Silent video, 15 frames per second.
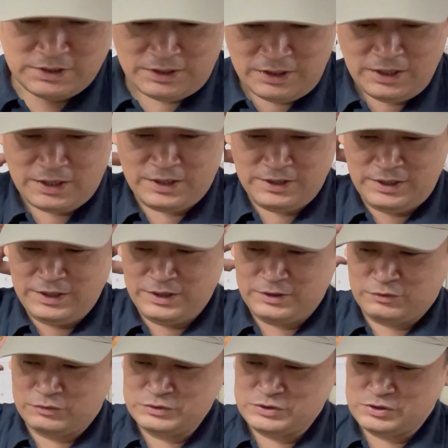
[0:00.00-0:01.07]
たら、えー、
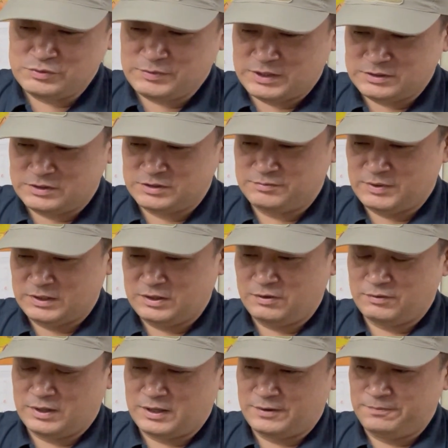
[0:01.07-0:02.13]
今週末、また
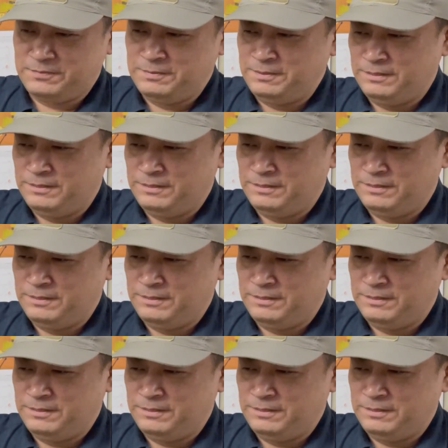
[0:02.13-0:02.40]
は、